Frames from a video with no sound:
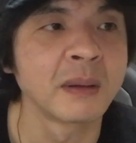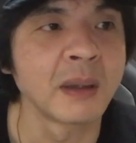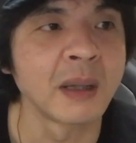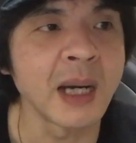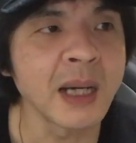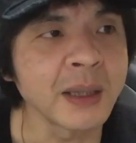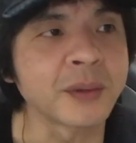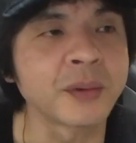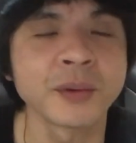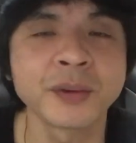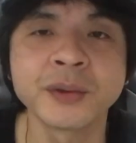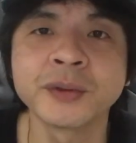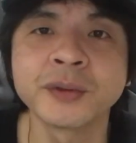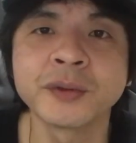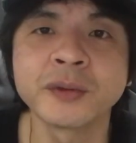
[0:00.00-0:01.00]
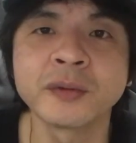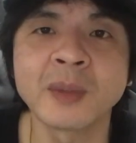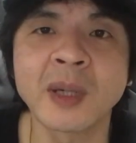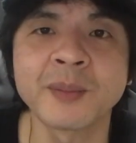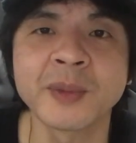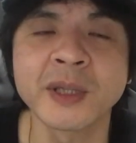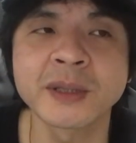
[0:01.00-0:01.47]
はいという、
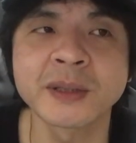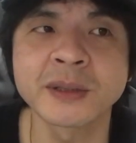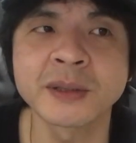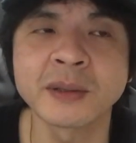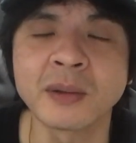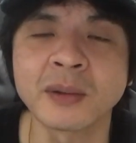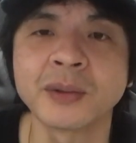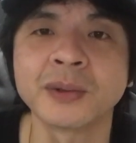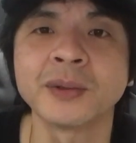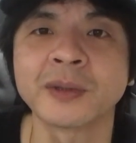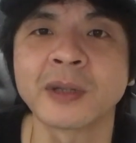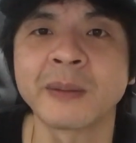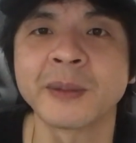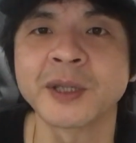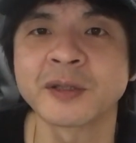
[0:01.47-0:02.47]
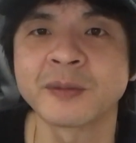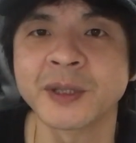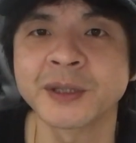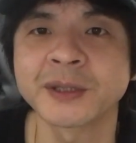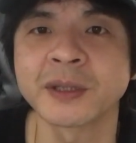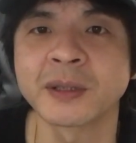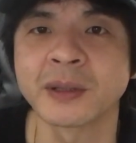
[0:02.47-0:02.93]
まあ、3つのことを試し
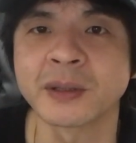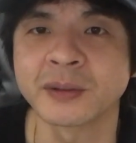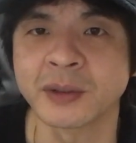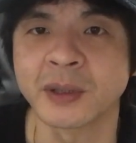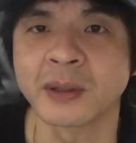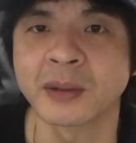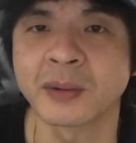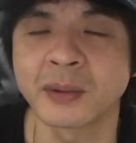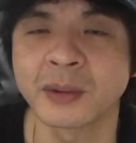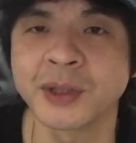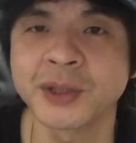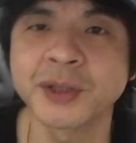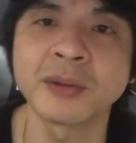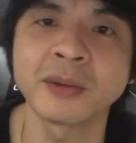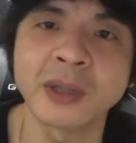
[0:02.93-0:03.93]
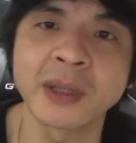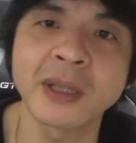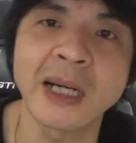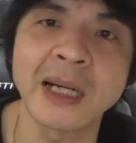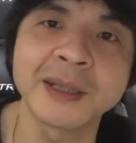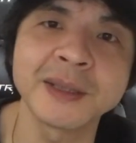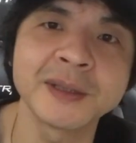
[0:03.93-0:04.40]
ましてですね一応ね
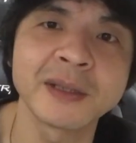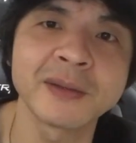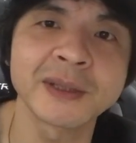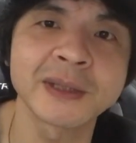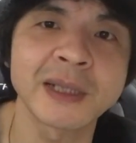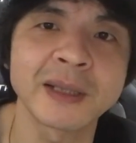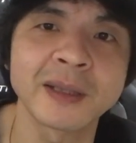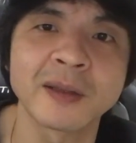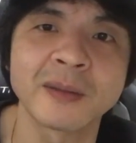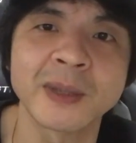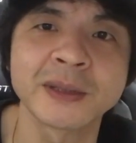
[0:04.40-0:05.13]
改善はされてま